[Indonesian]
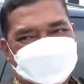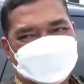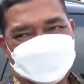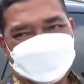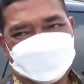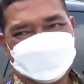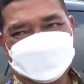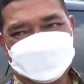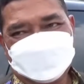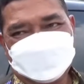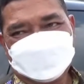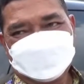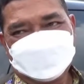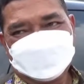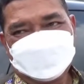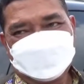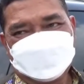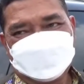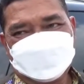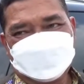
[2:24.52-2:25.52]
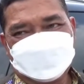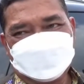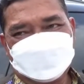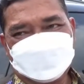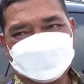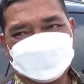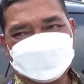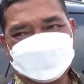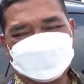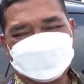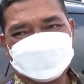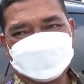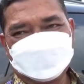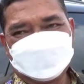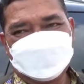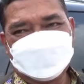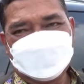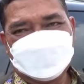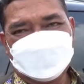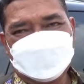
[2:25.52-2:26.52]
orang yang ditempatkan di situ nanti ada
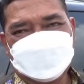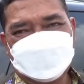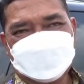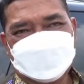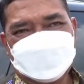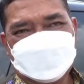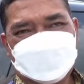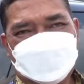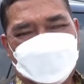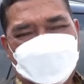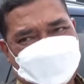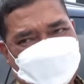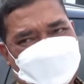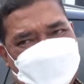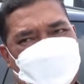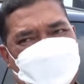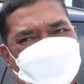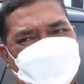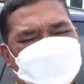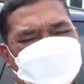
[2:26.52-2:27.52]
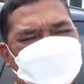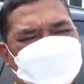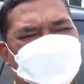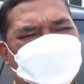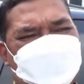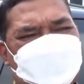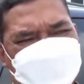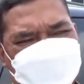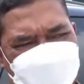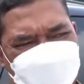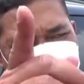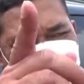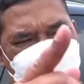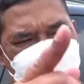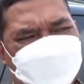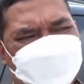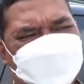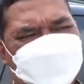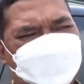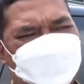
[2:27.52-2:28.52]
nggak pak ada sekarang aja udah
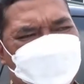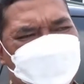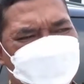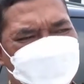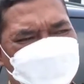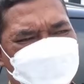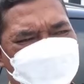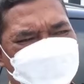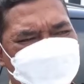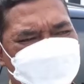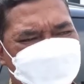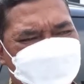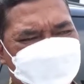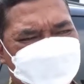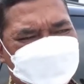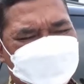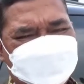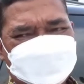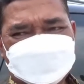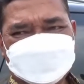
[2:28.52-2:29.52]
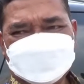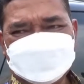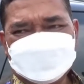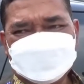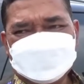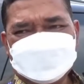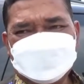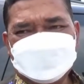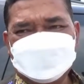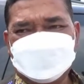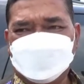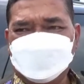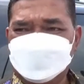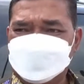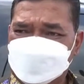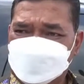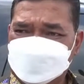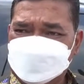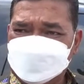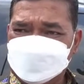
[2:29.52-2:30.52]
ada kok sekarang
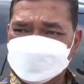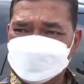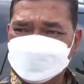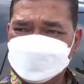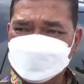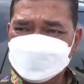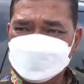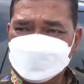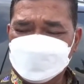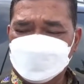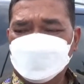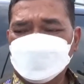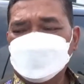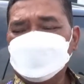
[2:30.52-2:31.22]
masih udah, tutup pak Duh,